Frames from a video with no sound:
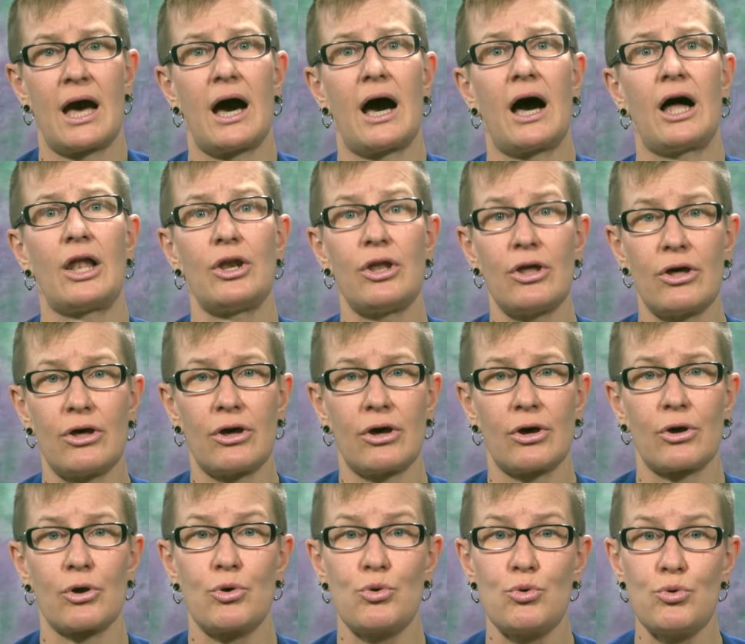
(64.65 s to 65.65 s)
À
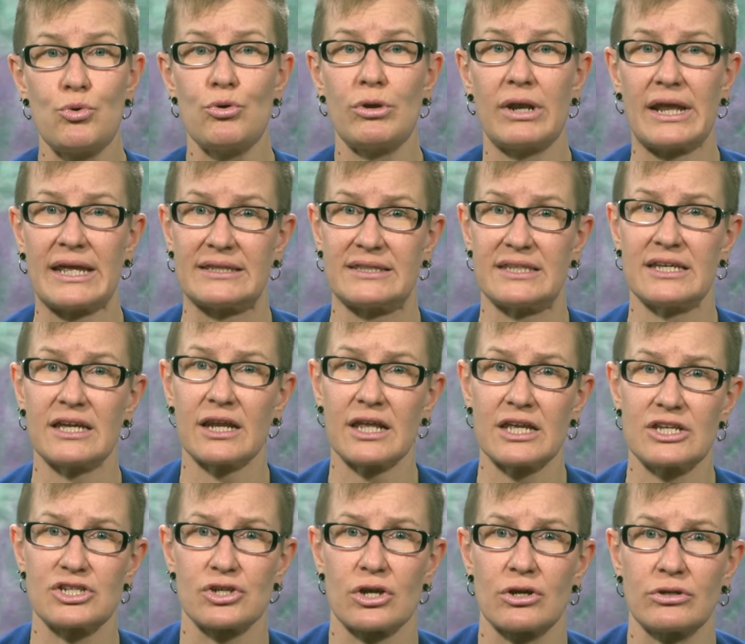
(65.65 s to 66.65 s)
l'heure où les
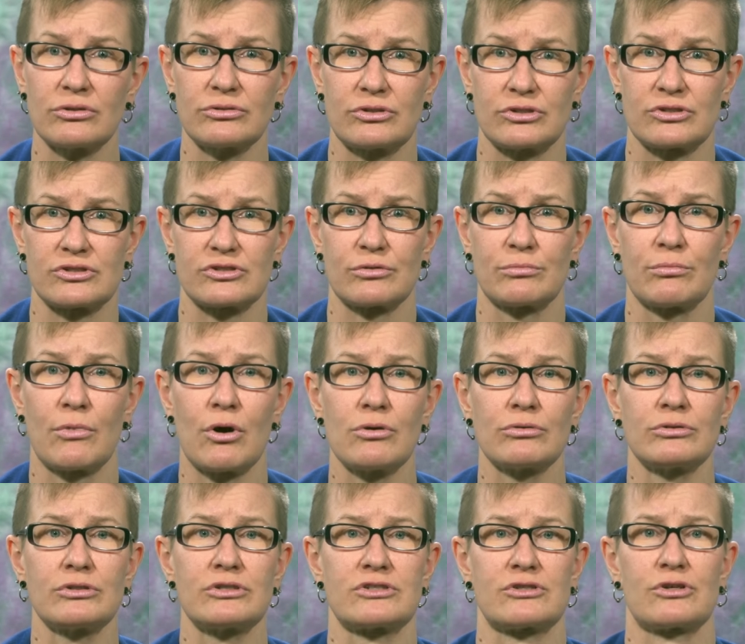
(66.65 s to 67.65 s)
dirigeants de ce
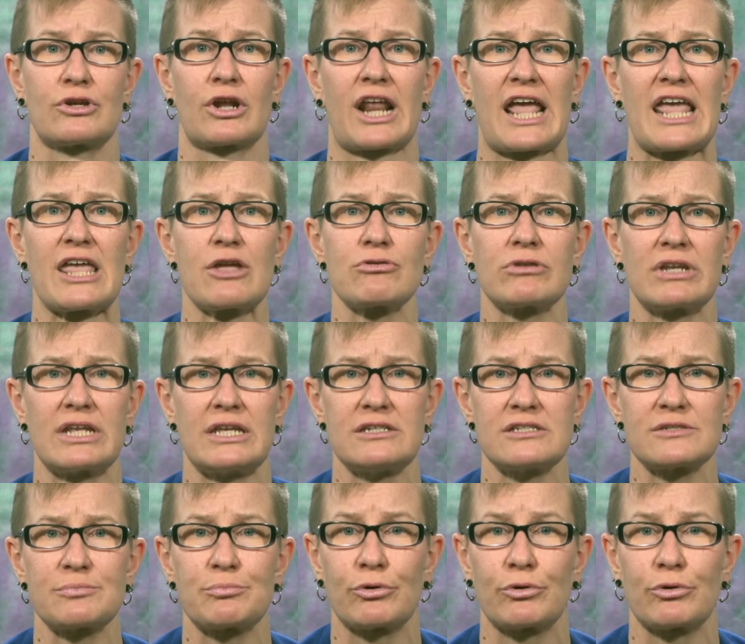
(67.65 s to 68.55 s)
monde se réunissent